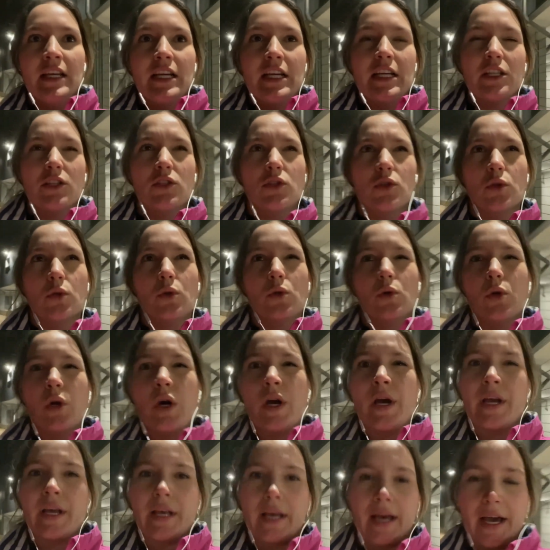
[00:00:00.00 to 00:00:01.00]
in so
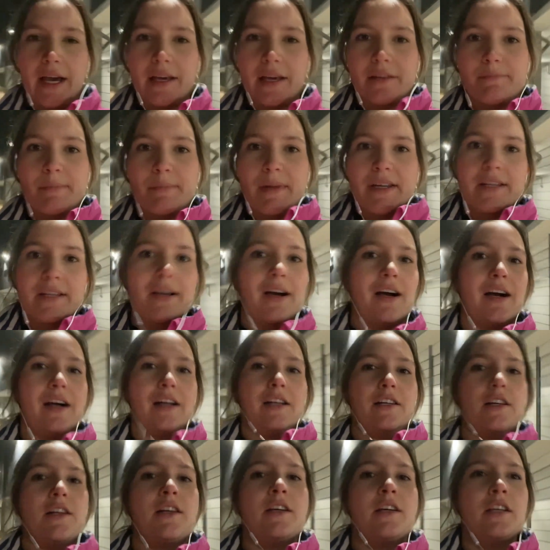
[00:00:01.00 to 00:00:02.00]
gerade
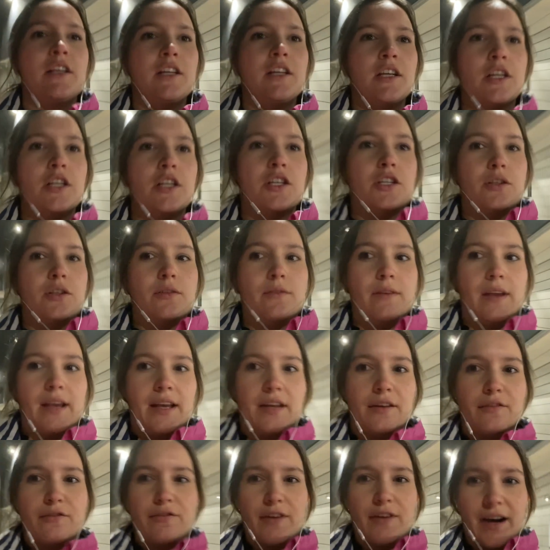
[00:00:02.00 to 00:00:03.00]
mental
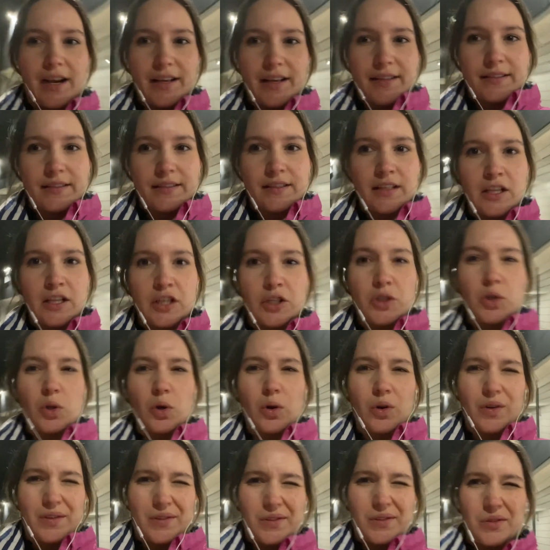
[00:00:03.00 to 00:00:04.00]
schweren Phasen
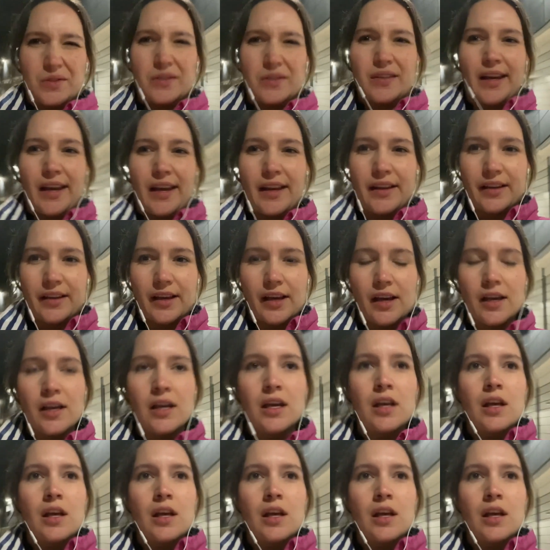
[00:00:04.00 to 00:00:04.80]
treu zu sein. Gell?